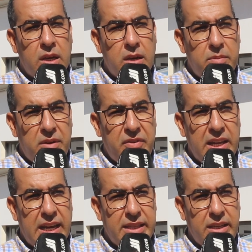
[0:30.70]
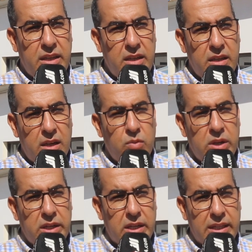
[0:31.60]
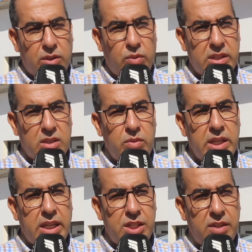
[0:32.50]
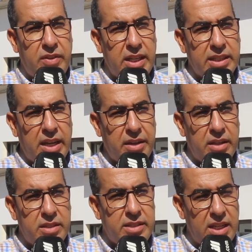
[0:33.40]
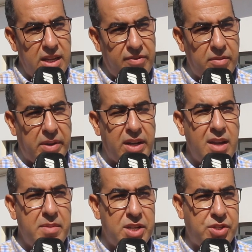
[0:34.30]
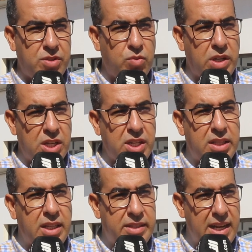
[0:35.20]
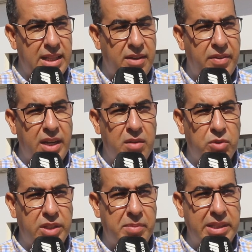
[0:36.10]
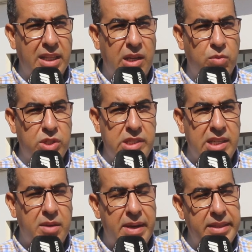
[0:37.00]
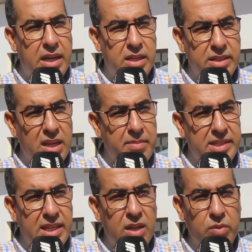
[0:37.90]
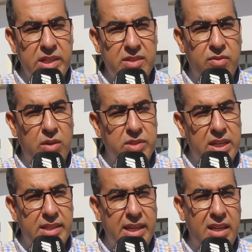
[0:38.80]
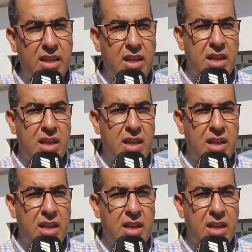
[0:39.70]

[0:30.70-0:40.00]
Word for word: آه، بالفعل هذه اولا الدوره التكوينيه كتجي في اطار استئناف البرنامج والنشاط ديال الاتحاد الافريقي لمنظمه النقل اللوجستيك بعد تقريبا سنه ونصف او سنتين